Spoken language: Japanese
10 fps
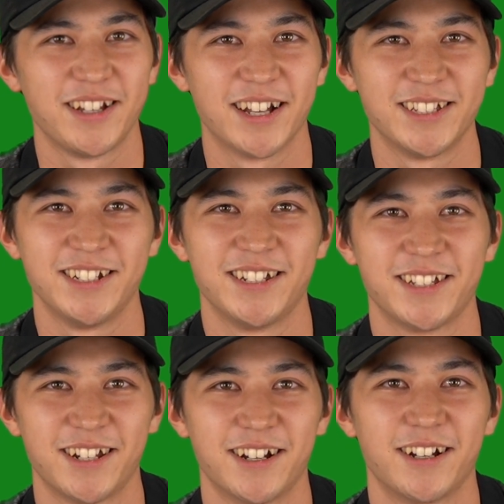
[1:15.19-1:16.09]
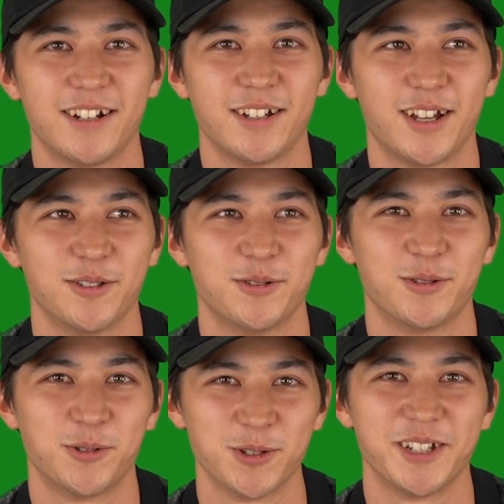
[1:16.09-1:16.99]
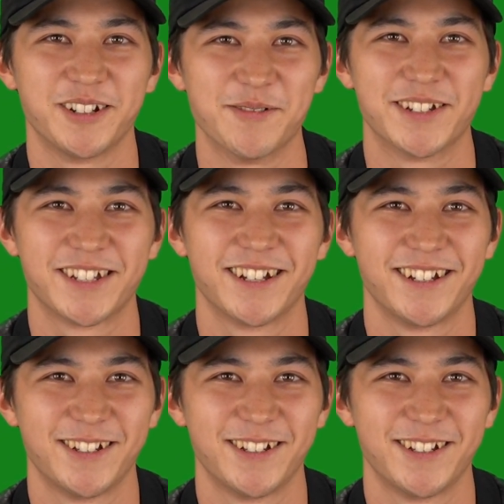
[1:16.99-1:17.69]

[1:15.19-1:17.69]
ガチ切れしたら、あの、下ろしてくれました。